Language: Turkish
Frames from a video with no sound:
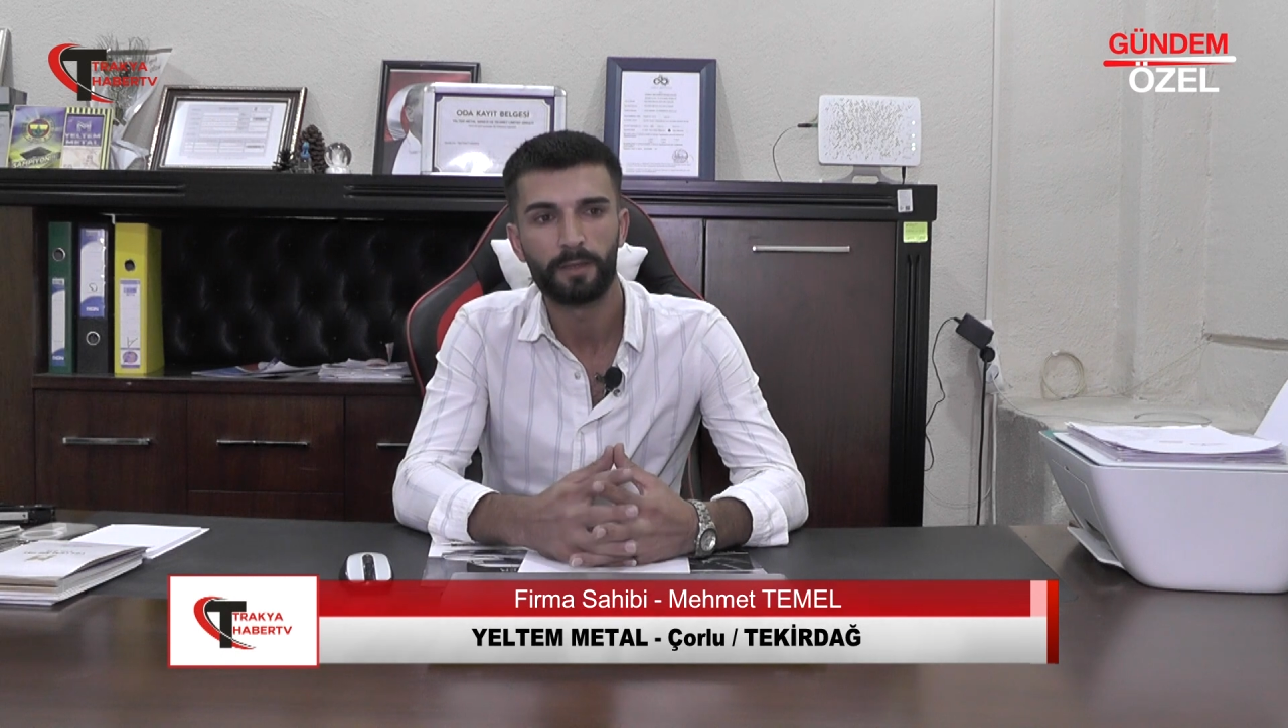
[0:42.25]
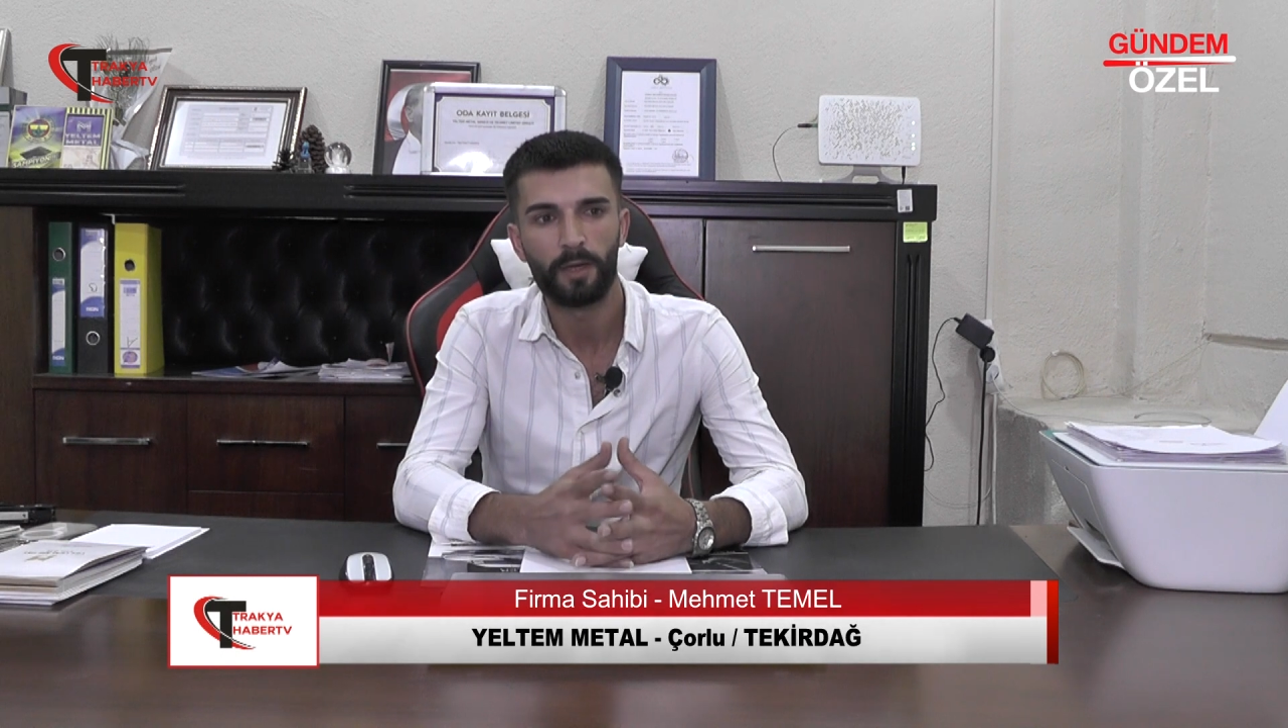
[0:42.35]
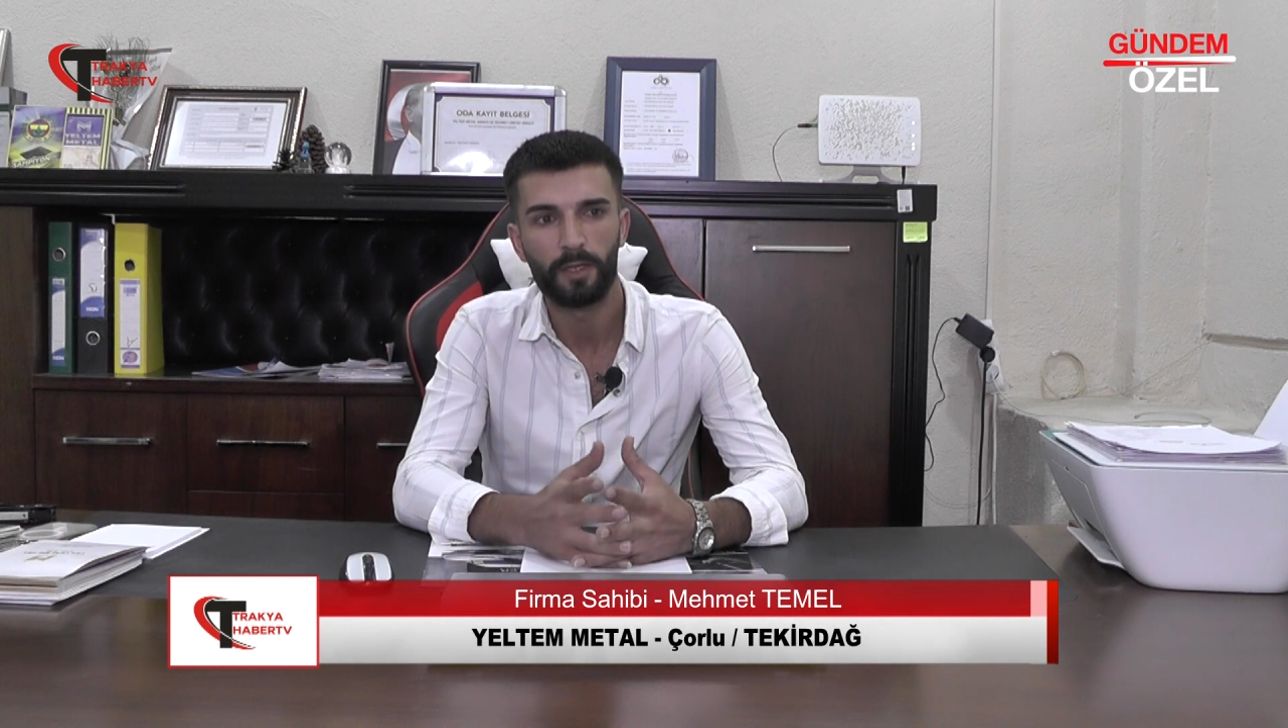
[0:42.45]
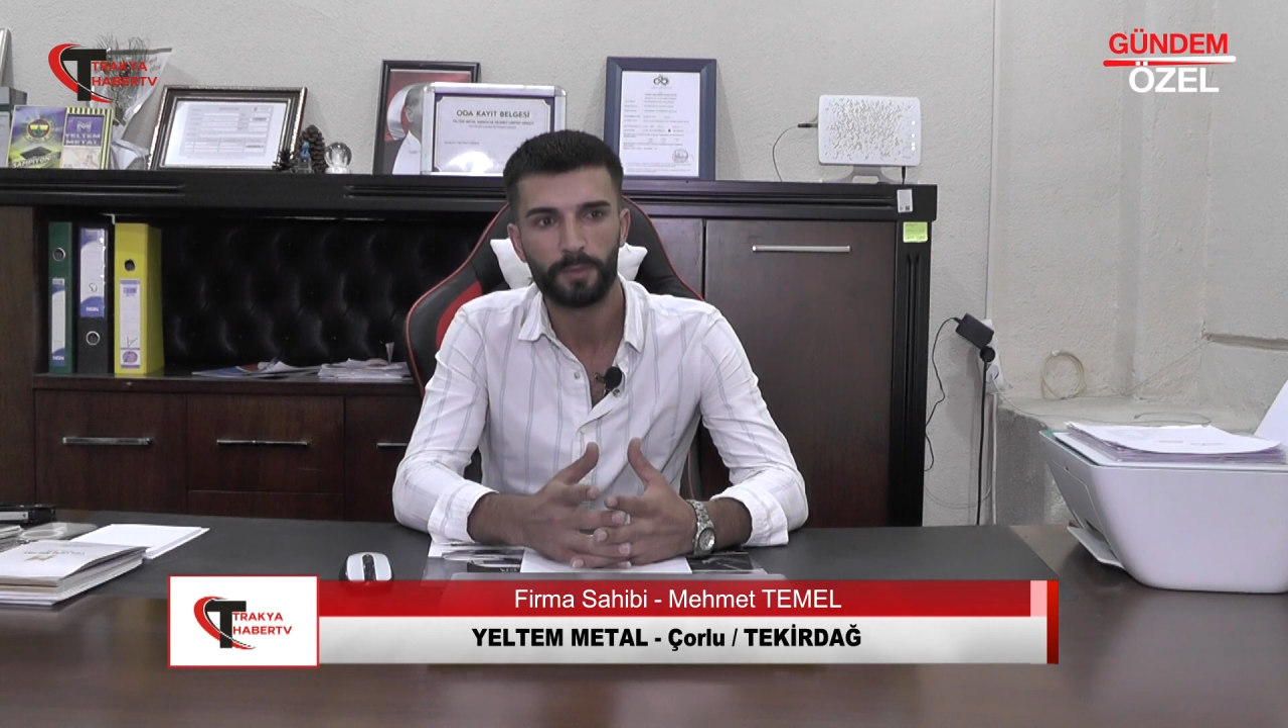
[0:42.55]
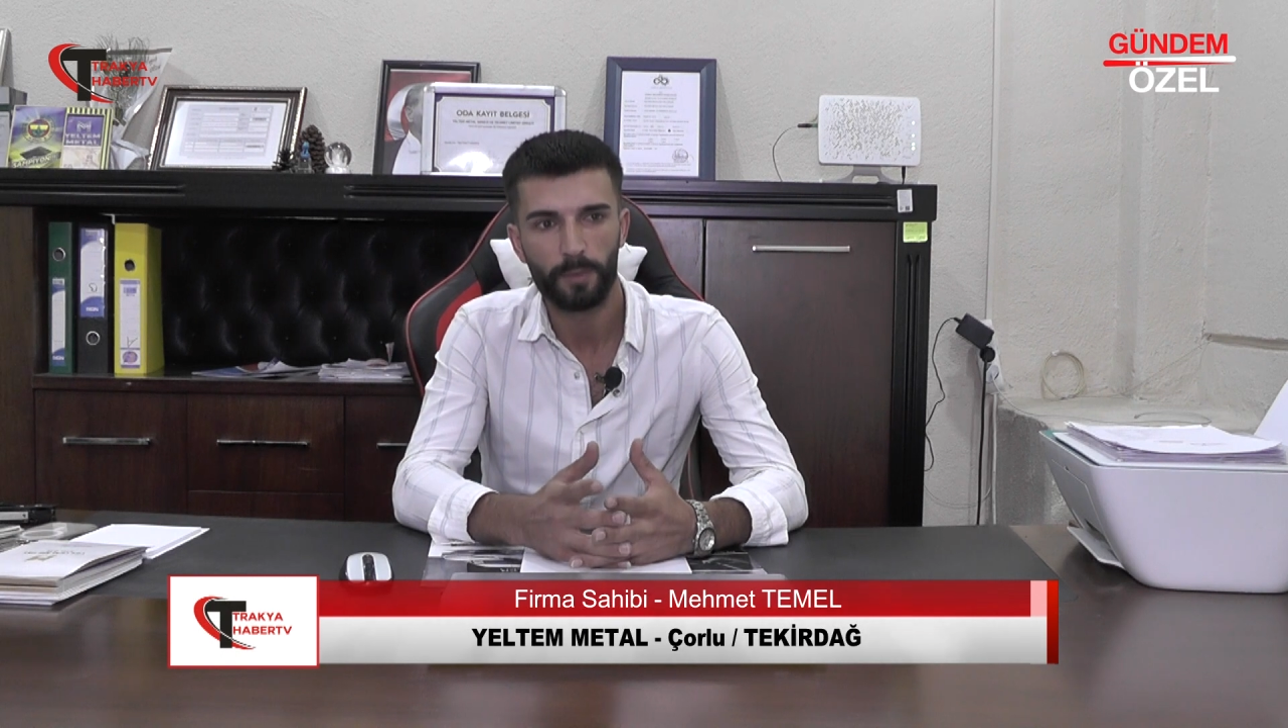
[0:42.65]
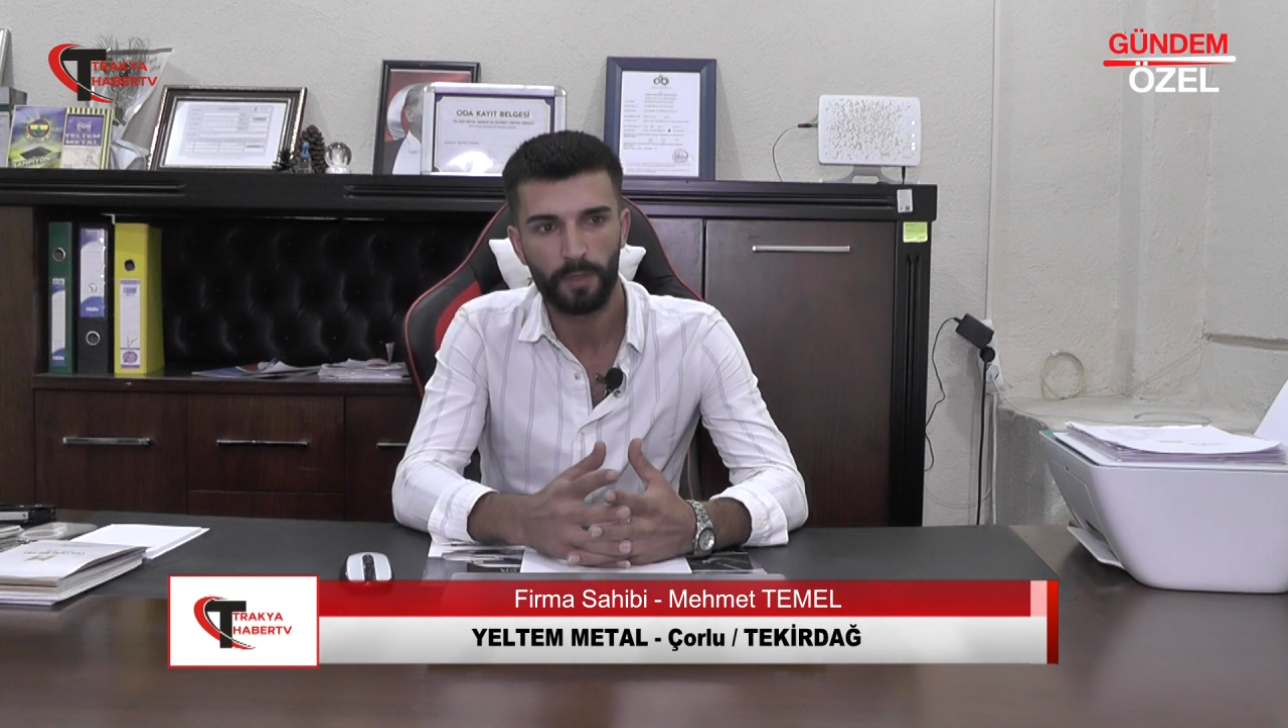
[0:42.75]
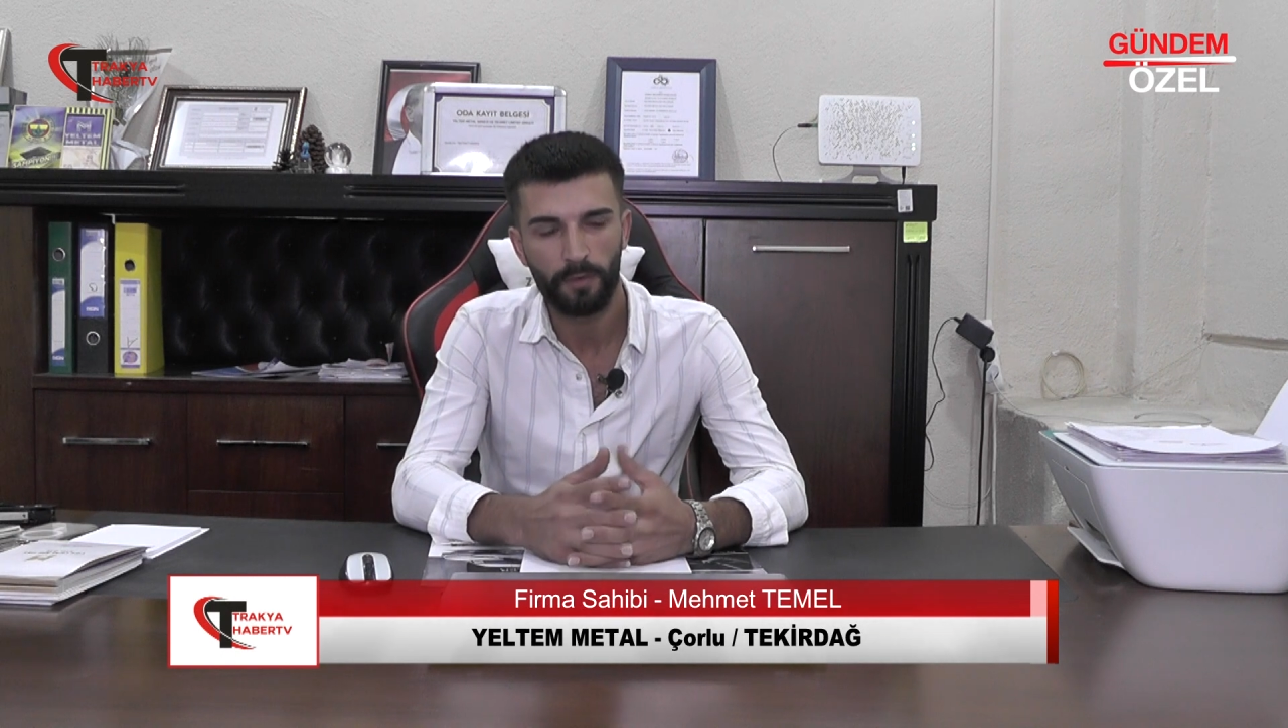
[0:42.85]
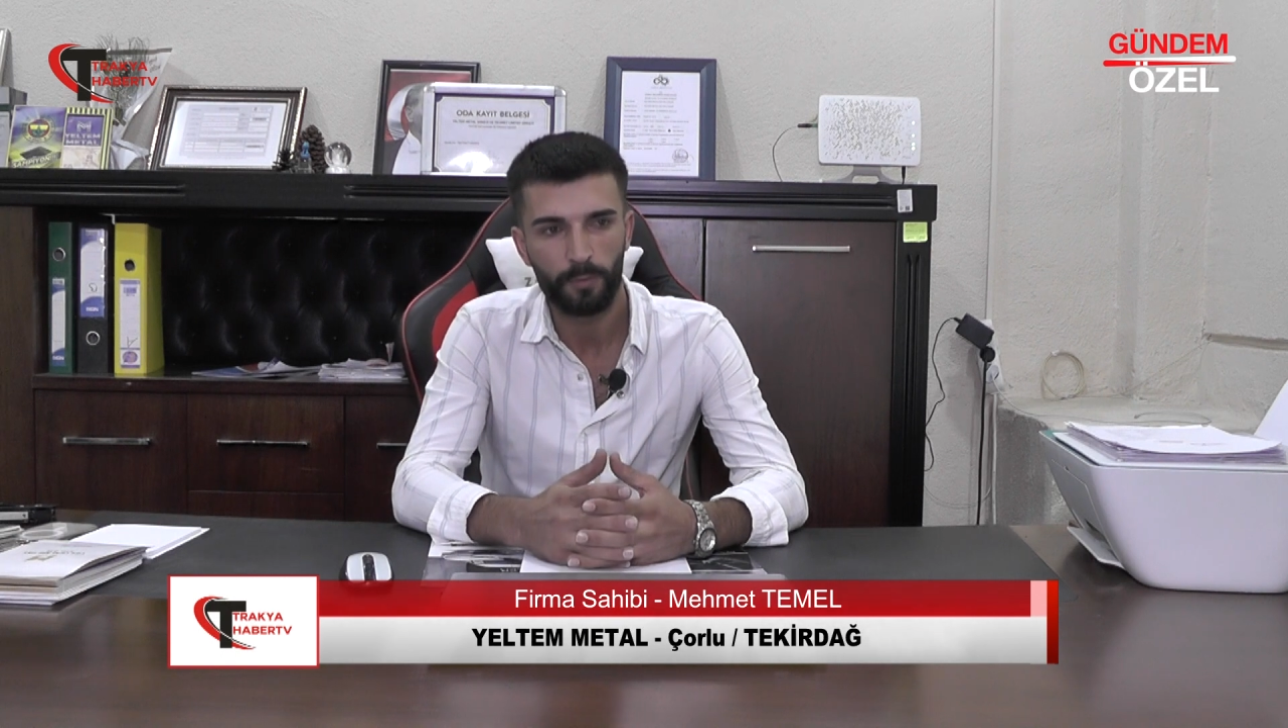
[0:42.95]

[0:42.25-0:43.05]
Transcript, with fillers: asma tavan